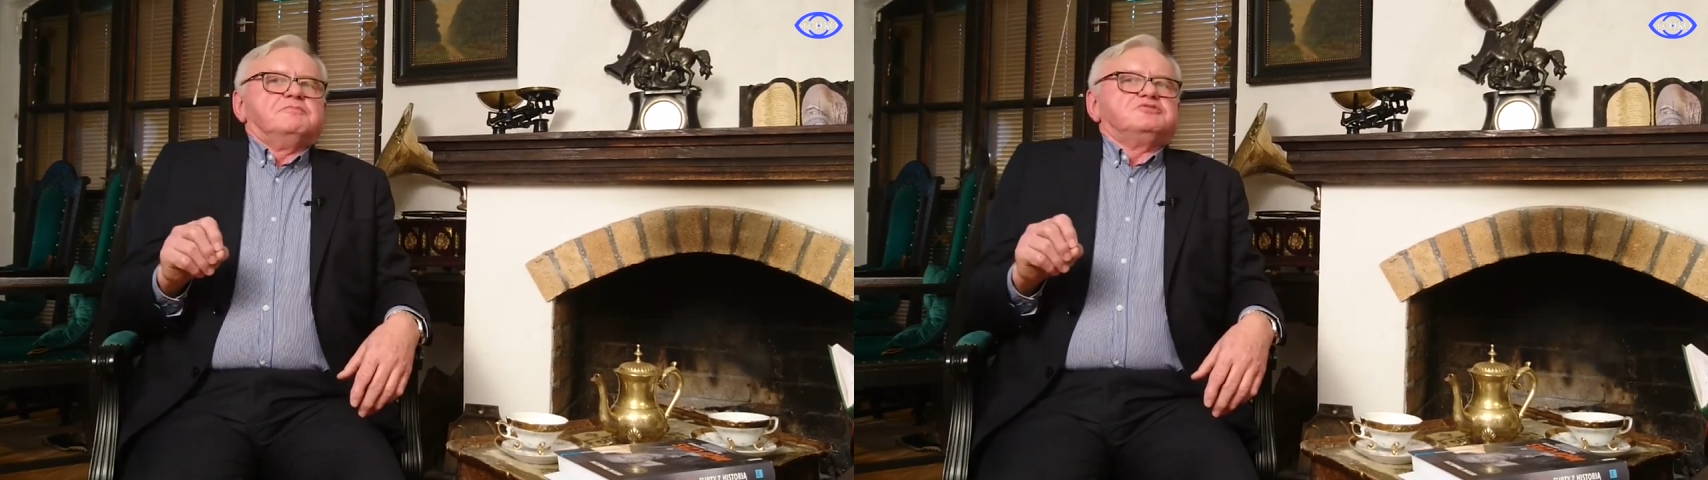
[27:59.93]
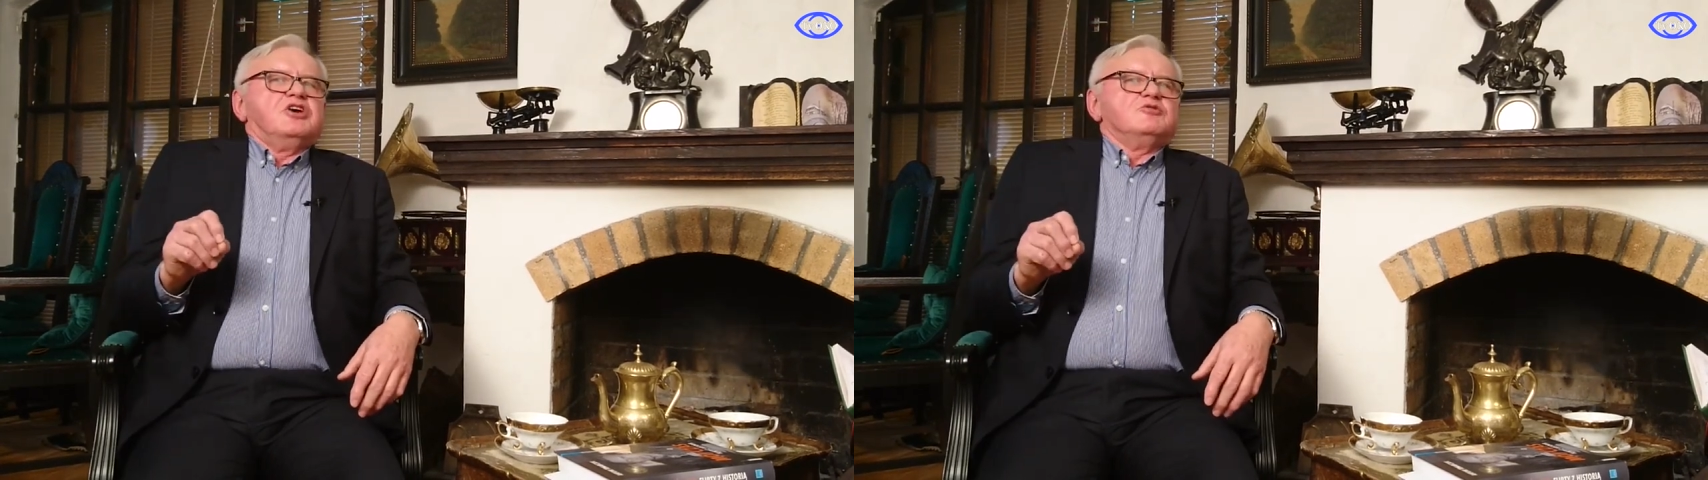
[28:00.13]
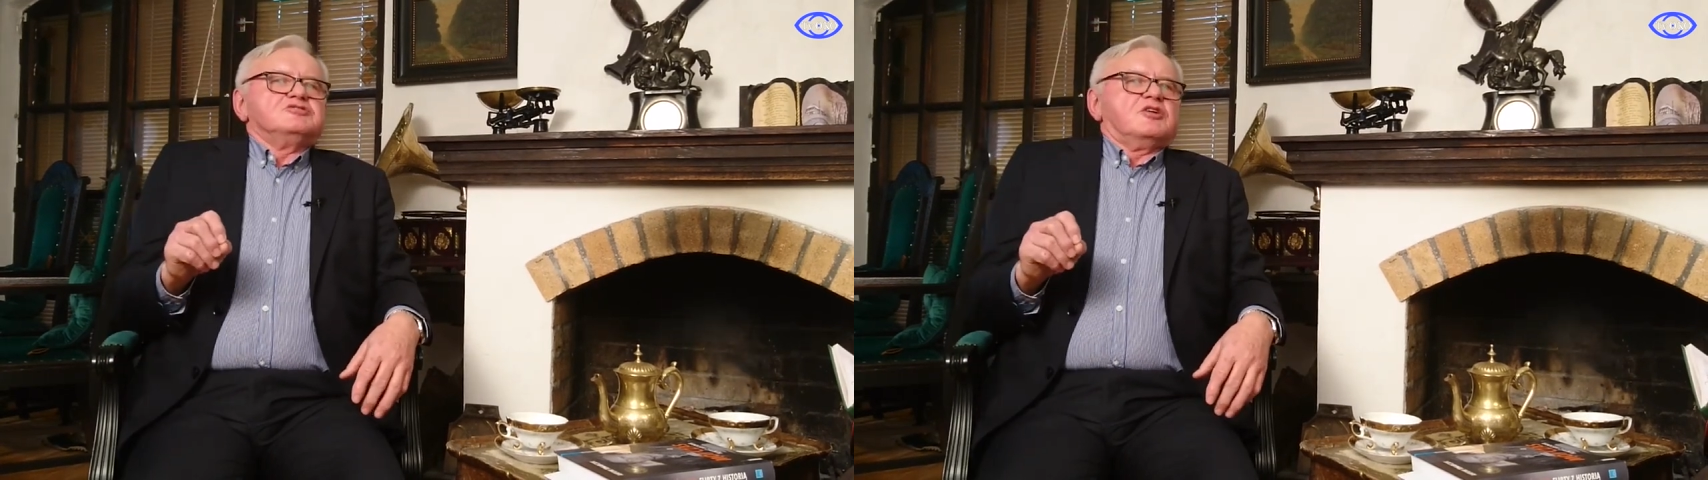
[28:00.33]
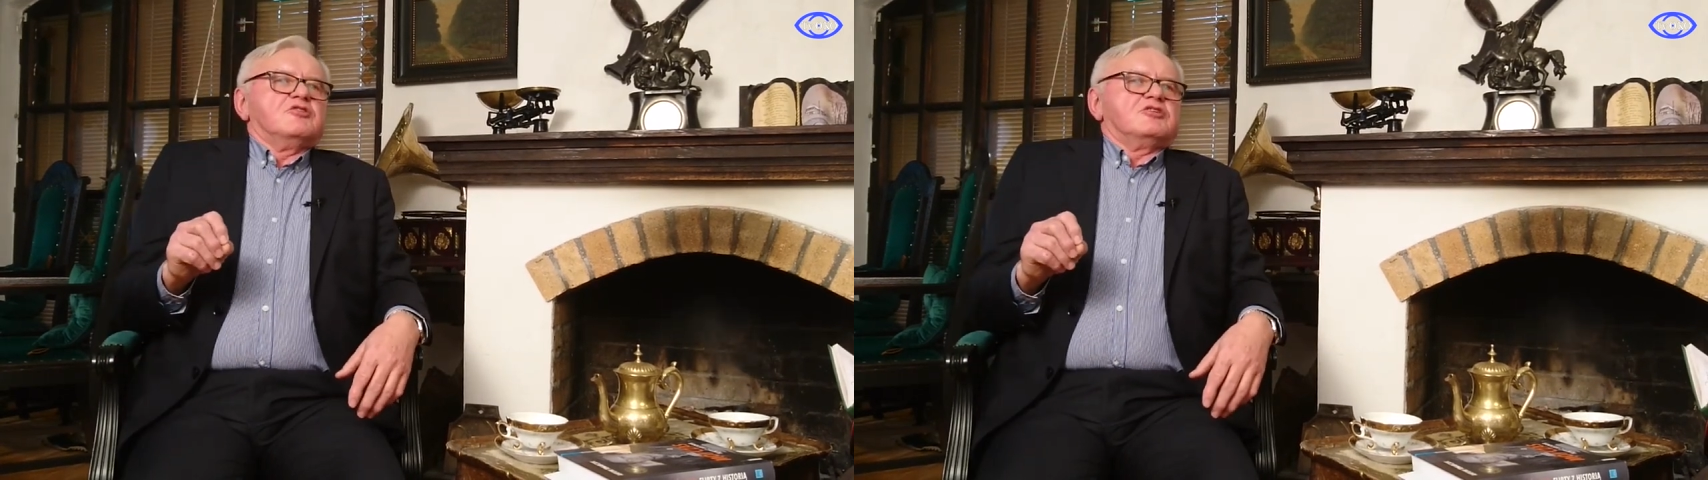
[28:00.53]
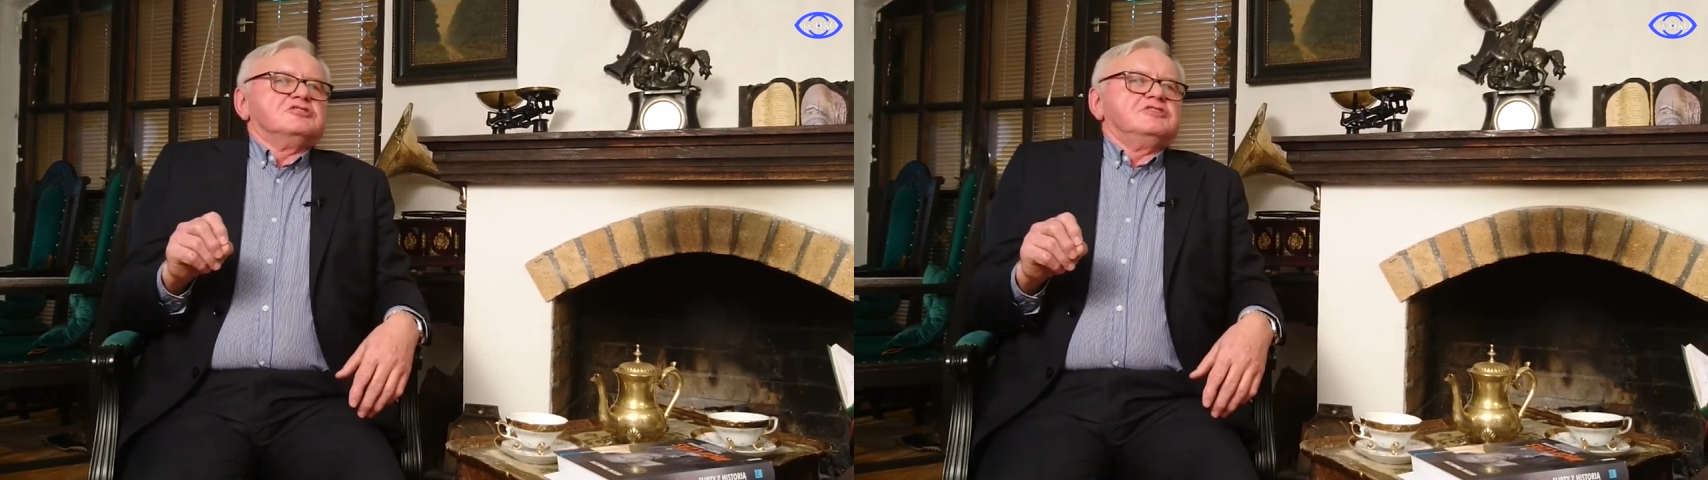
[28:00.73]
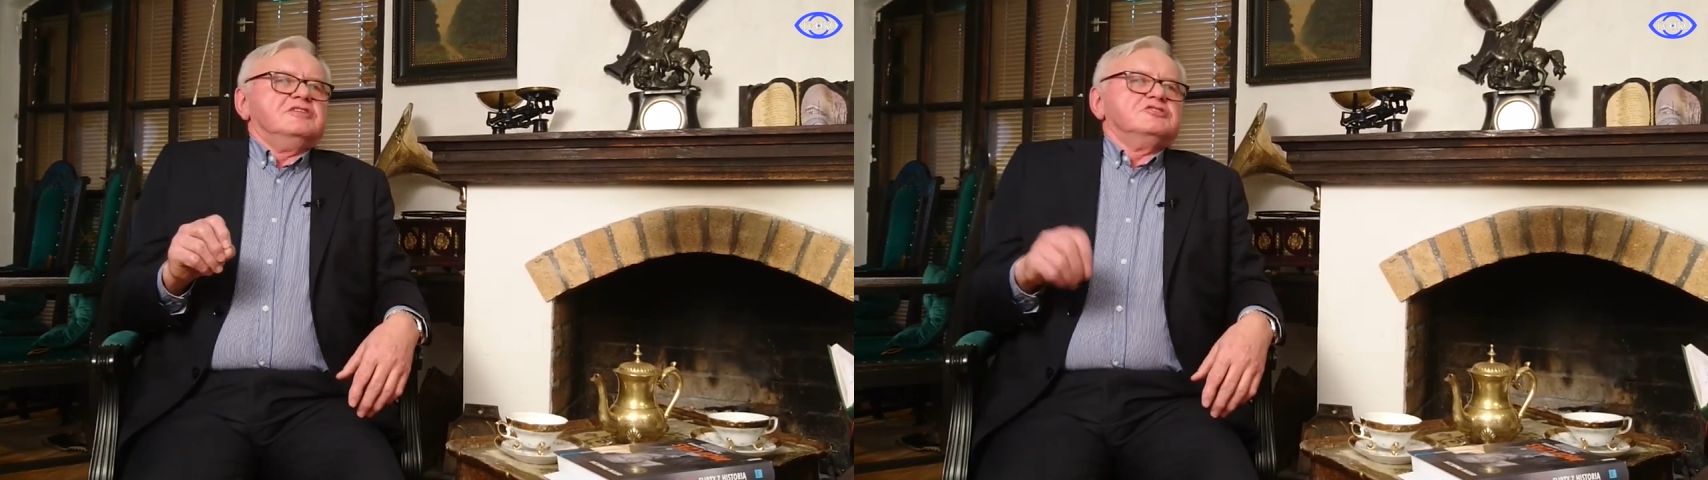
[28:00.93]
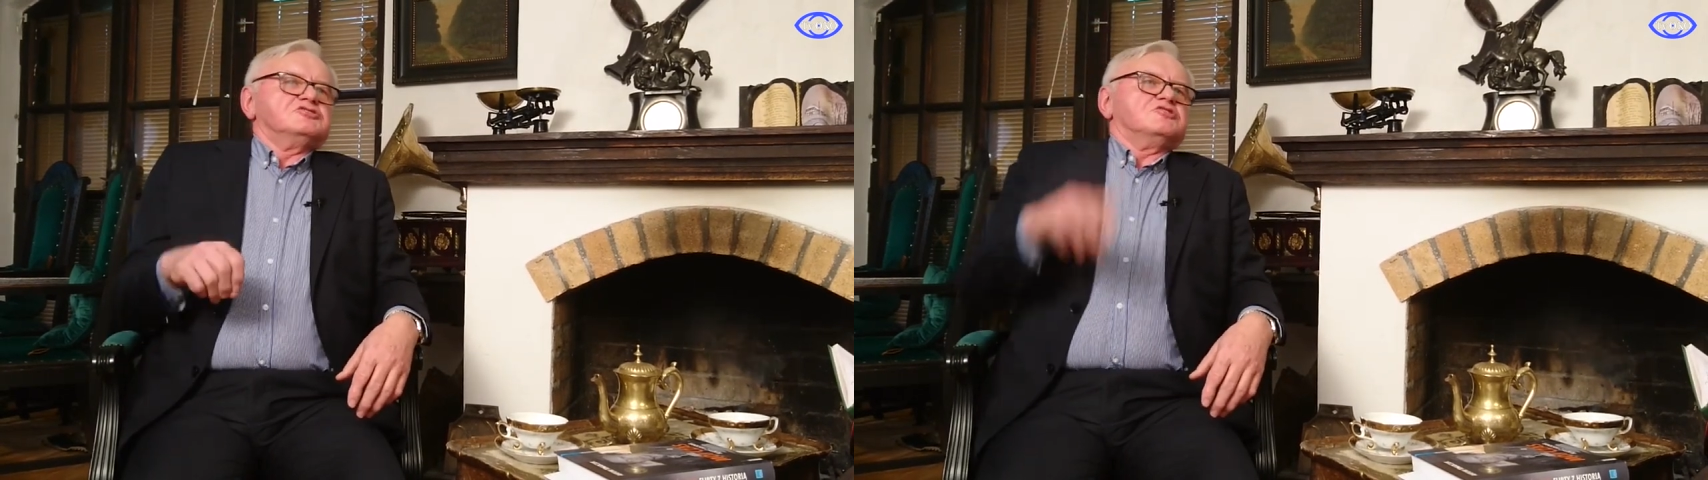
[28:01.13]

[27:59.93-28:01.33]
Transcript: przyjęło się takie określenie, że to